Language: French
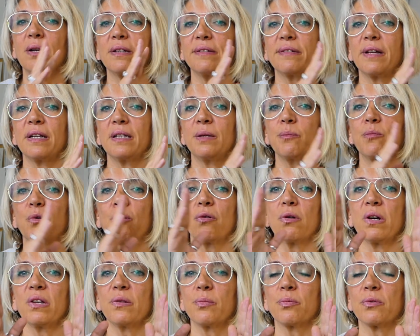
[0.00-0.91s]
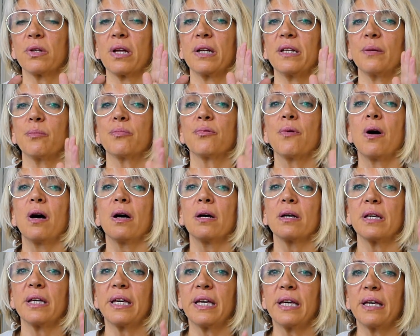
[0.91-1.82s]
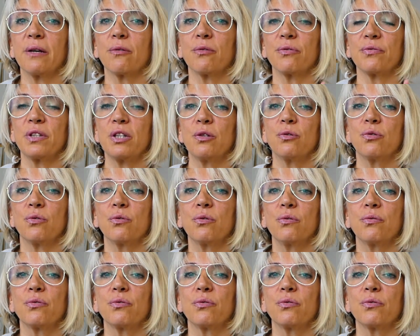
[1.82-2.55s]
Les aliments correspondent à des points et au fil de l'eau,